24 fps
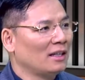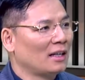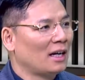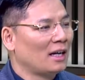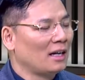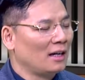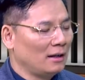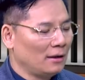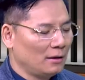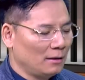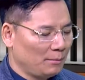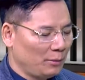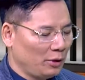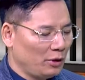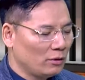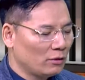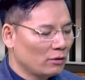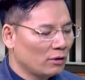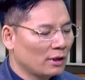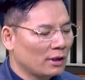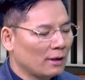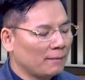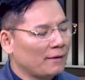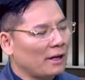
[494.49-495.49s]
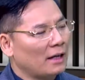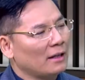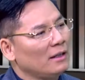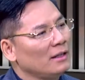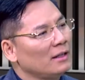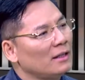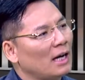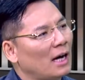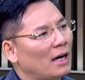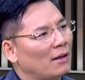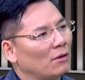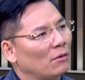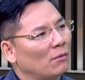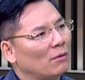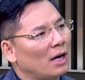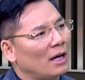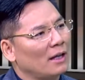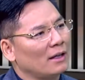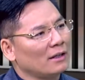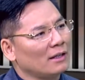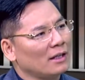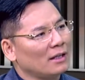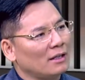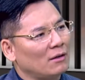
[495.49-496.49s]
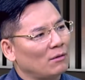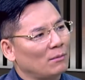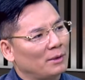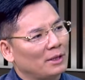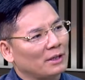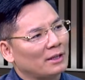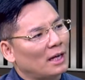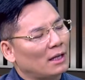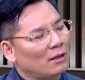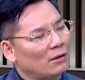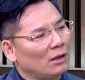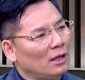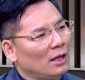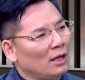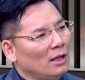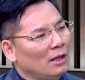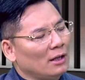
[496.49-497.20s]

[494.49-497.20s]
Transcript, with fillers: 那比如说到房地产的话，呢，现在我们查的，